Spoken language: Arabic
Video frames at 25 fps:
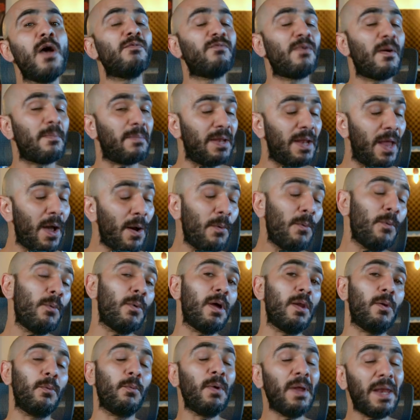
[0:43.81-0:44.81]

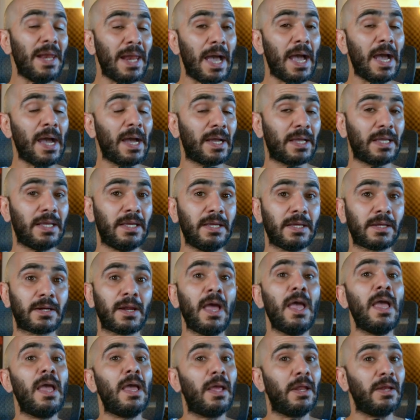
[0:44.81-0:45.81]
فبالأول والأخير
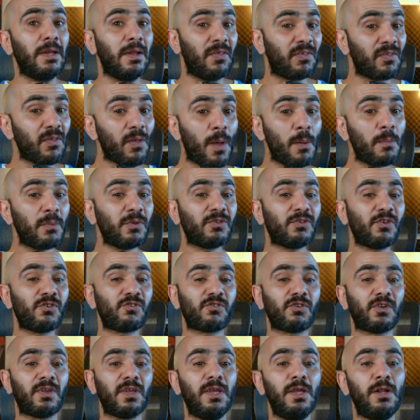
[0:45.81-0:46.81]
نظام
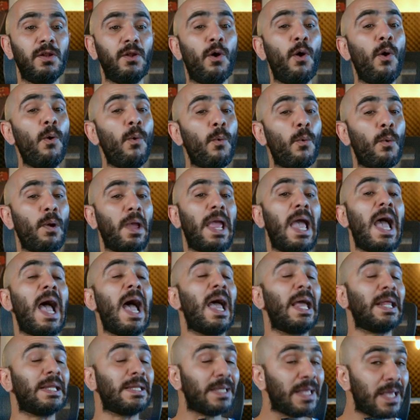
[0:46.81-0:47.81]
التشغيل هو
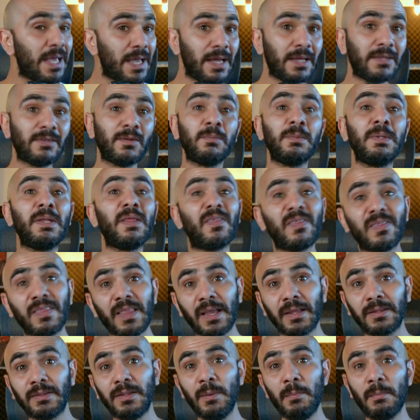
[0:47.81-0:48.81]
أداة
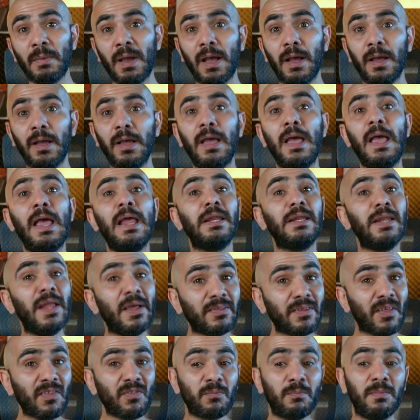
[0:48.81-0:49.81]
بنستخدمها
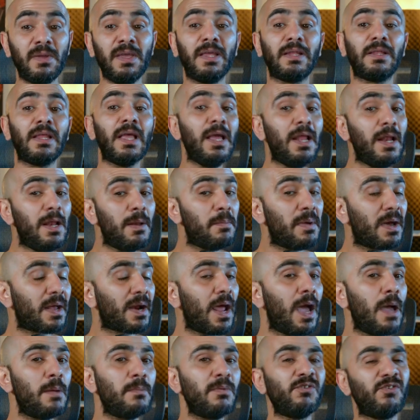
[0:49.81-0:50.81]
لتثبيت
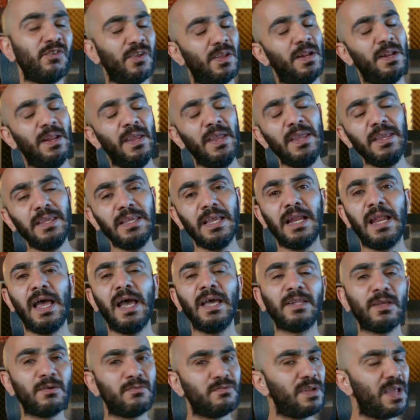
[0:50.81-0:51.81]
البرامج اللي هي
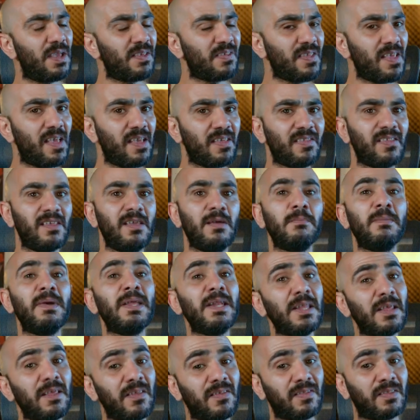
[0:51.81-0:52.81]
الهدف الأساسي
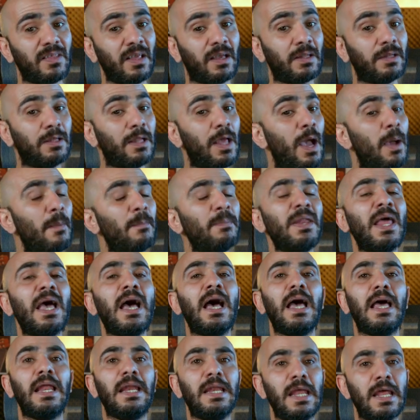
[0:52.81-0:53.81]
من استخدامنا
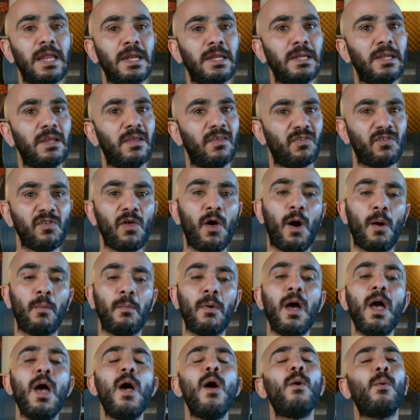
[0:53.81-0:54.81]
للنظام
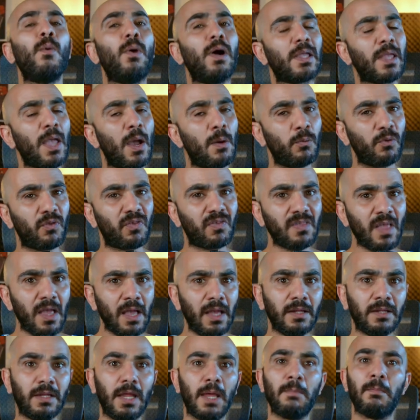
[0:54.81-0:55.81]

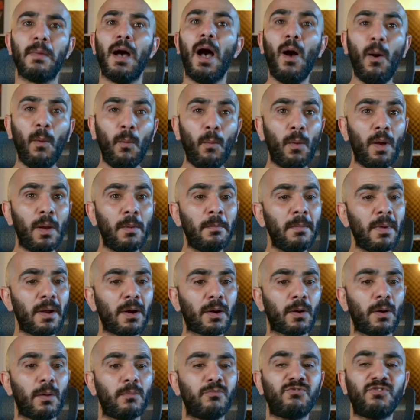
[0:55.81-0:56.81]
وكمستخدم أول
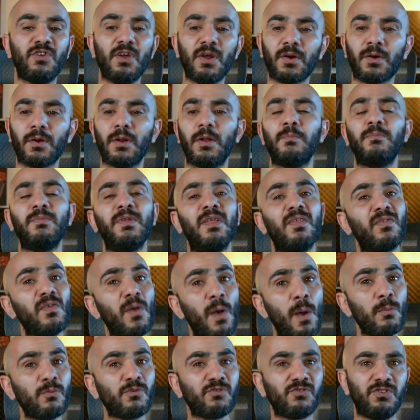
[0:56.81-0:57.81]
مرة بجرب
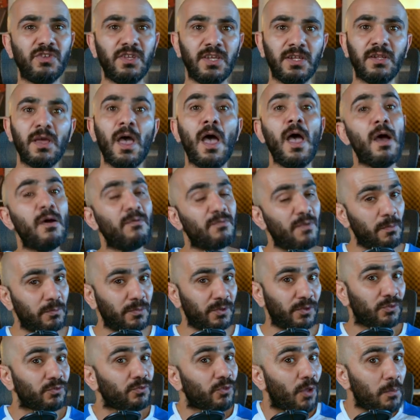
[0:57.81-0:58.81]
نظام جديد
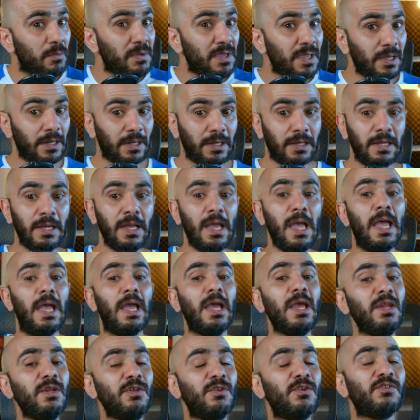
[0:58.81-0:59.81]
فمن الطبيعي
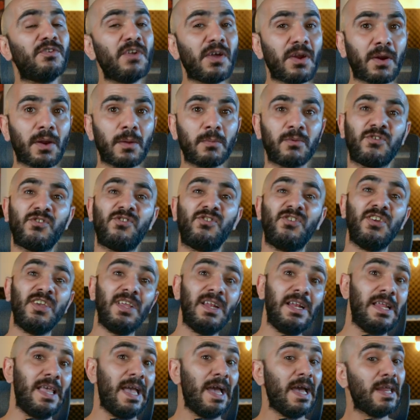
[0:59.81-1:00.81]
أني جرب الشيء
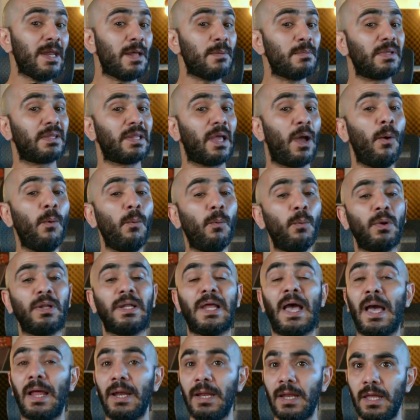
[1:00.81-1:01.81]
اللي أنا متعود
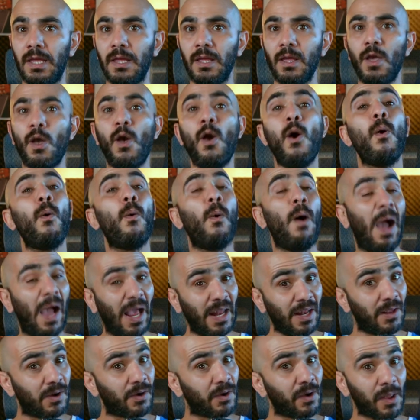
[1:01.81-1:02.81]
عليه
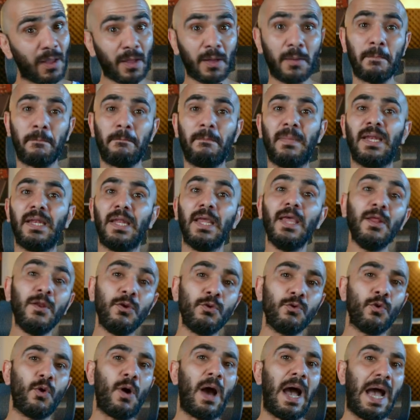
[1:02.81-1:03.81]
وعلى الرغم من أنه